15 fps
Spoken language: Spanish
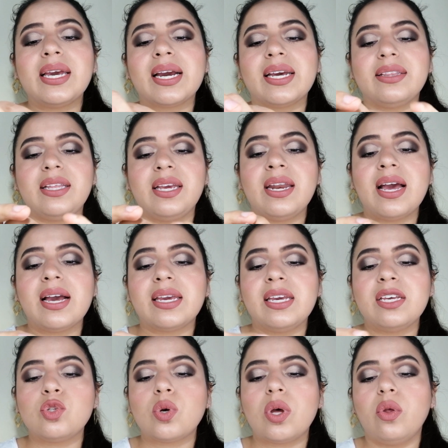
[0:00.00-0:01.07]
ya que tiene
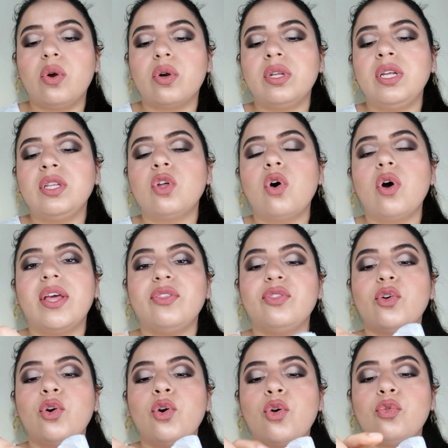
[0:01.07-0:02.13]
aquí su adornito
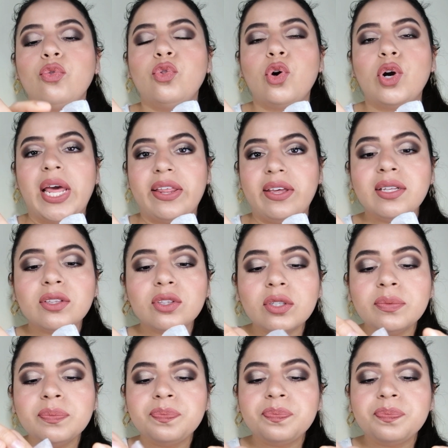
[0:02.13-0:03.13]
en tono doradito.